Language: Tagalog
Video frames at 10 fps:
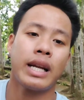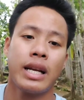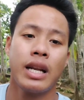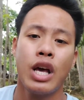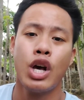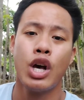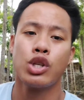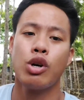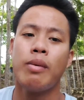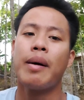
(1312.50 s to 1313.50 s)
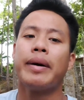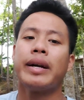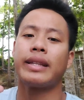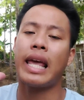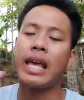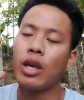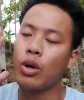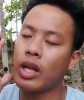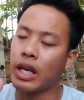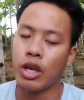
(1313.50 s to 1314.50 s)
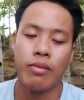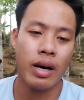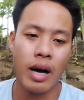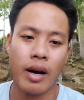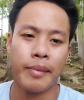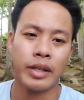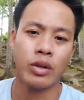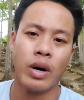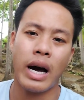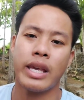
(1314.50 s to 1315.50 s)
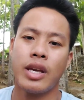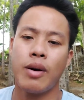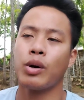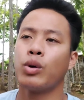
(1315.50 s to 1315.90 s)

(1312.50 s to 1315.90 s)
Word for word: tanan. So mga kapart, thank you rin kayo mga kapart no. Ayo